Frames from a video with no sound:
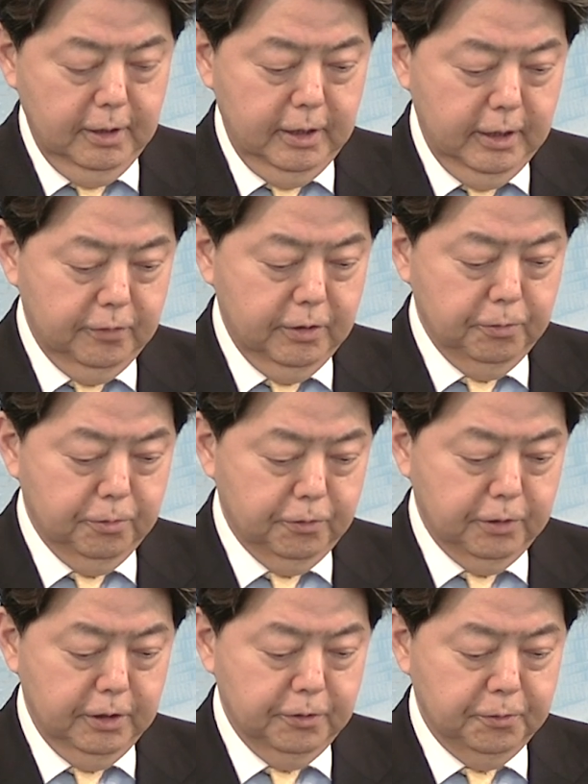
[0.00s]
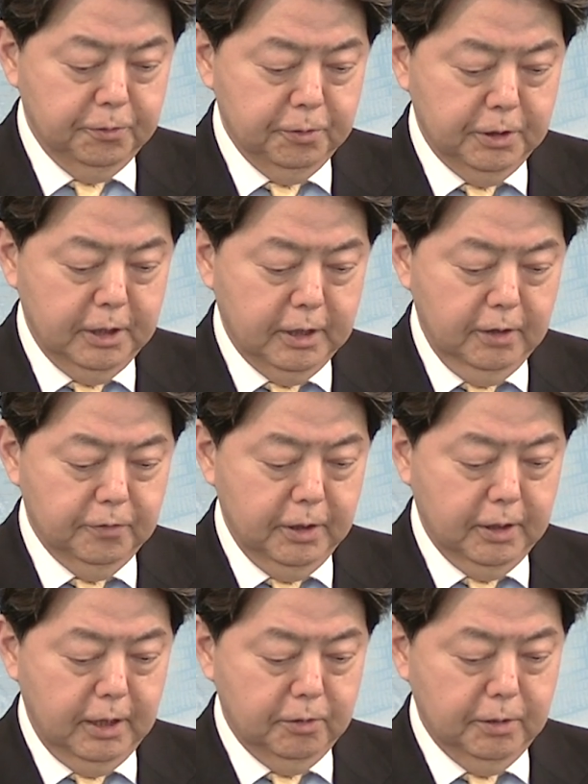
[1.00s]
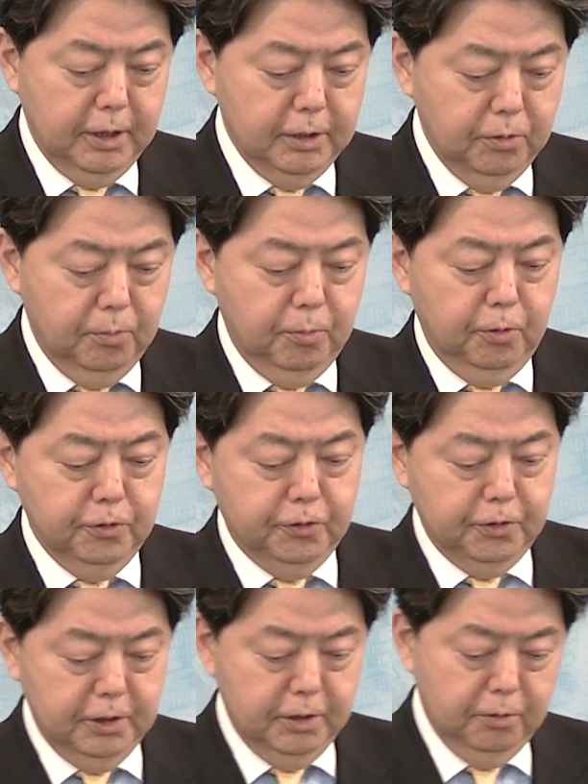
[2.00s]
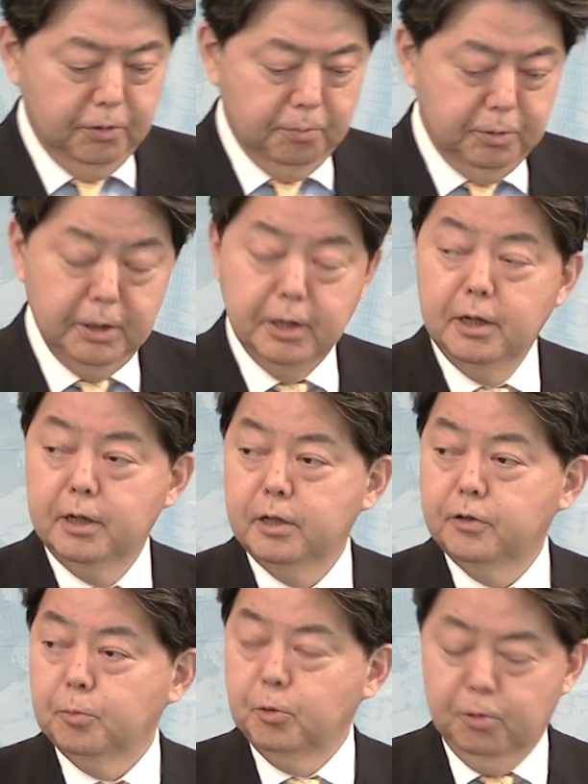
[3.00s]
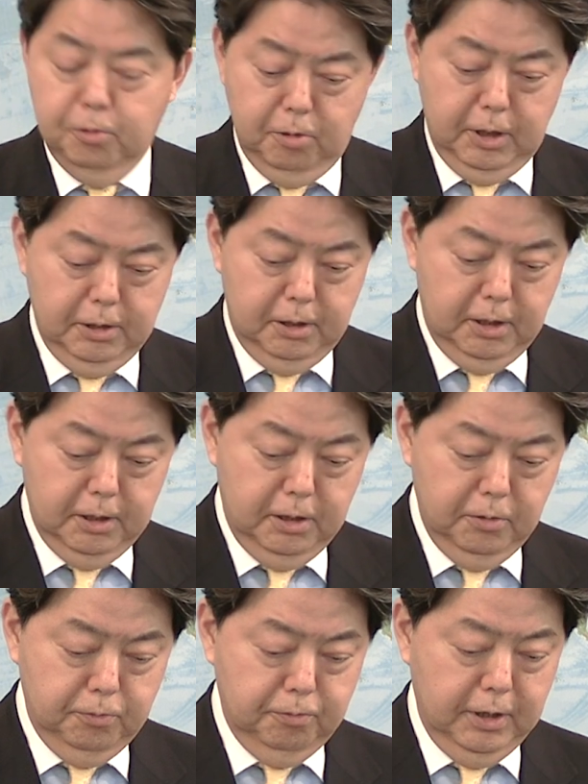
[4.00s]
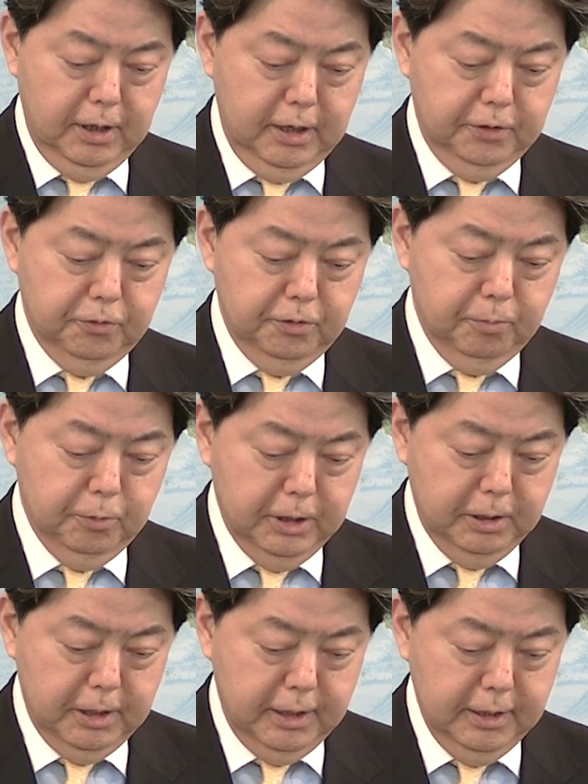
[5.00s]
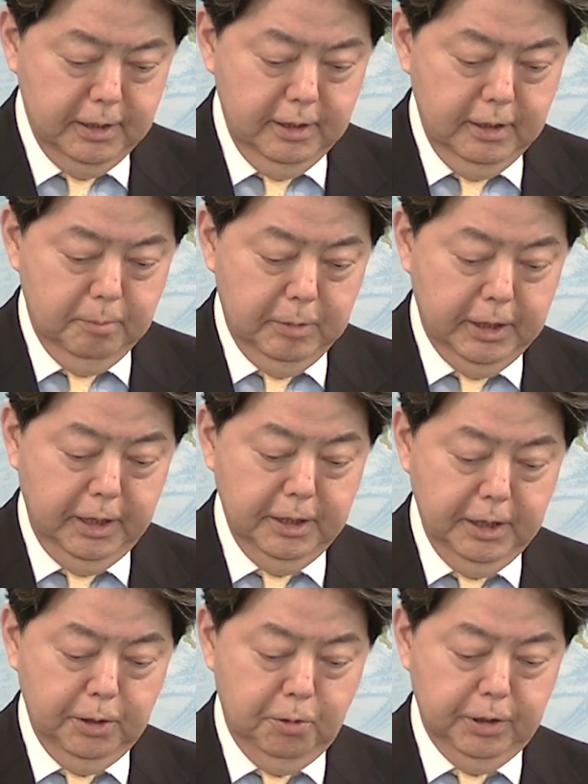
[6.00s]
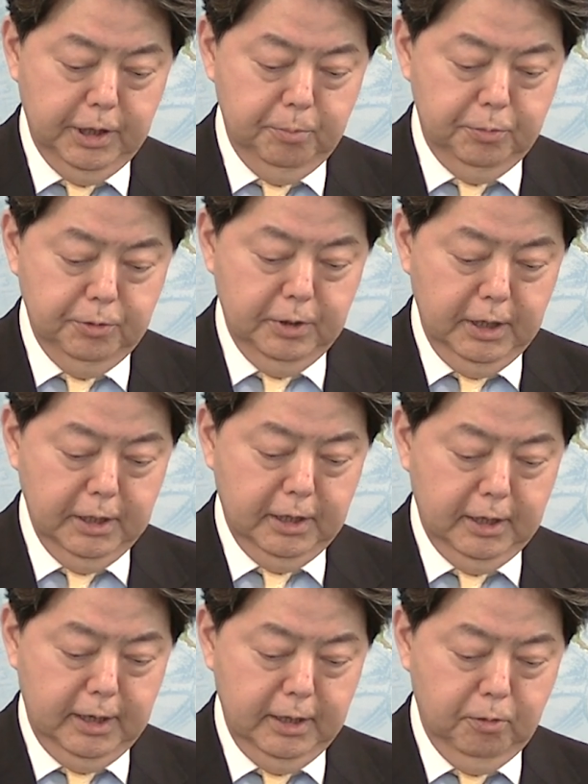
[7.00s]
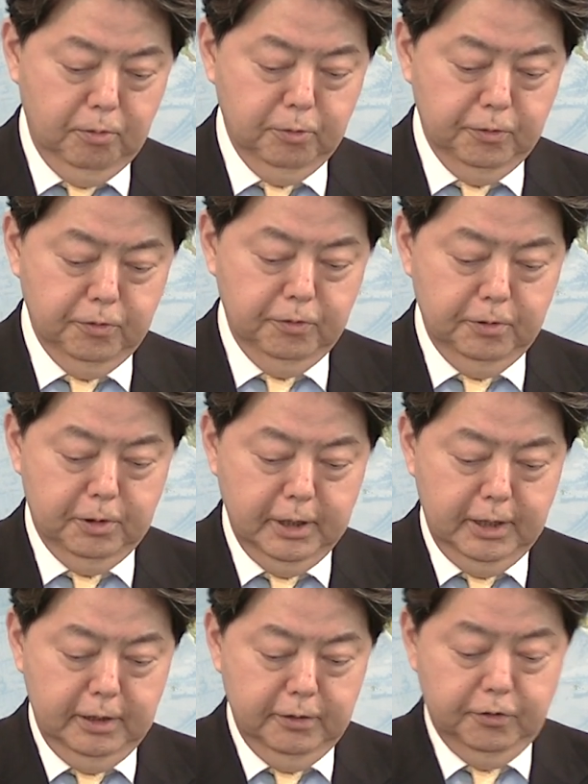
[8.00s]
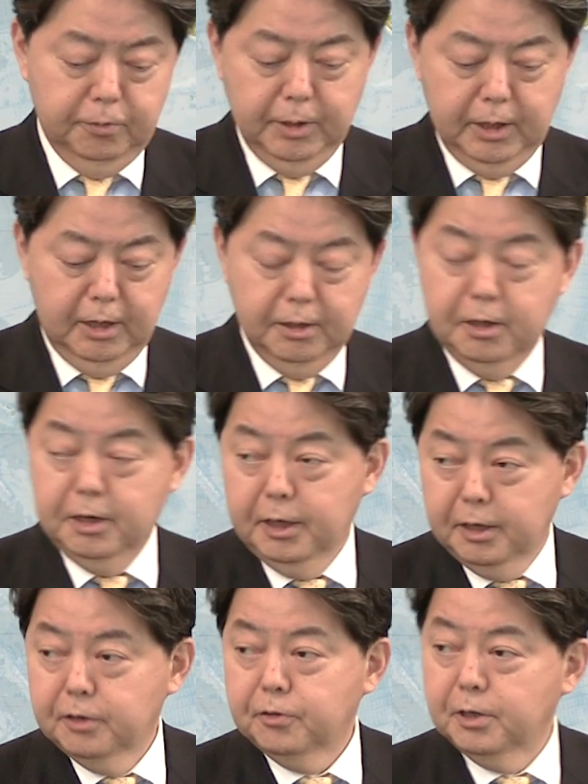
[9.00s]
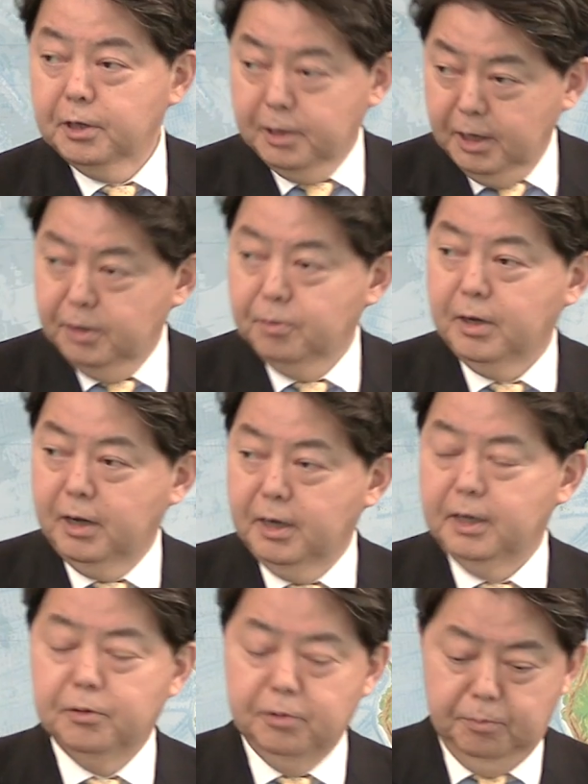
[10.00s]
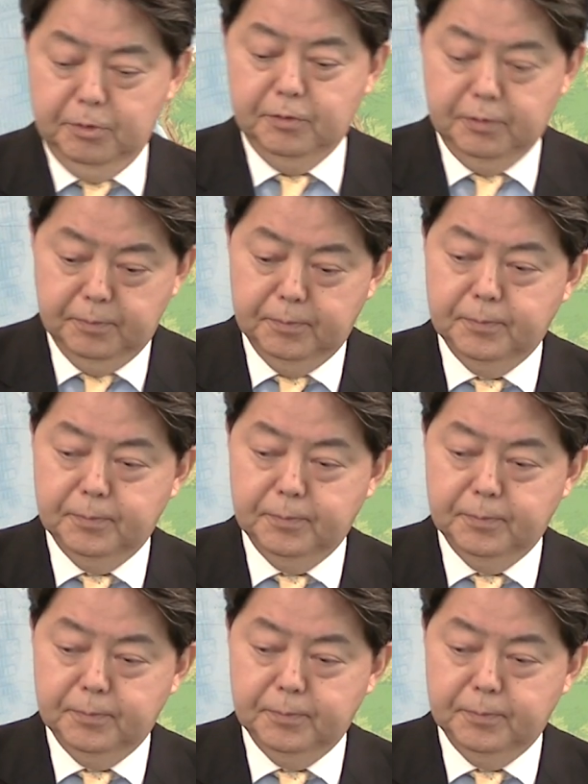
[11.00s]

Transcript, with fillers: 政府としては引き続き感染拡大の防止及び地元の方々の不安解消に向けて、まあ、検疫保険文化委員会をも通じて日米間で連携していきたいと考えております。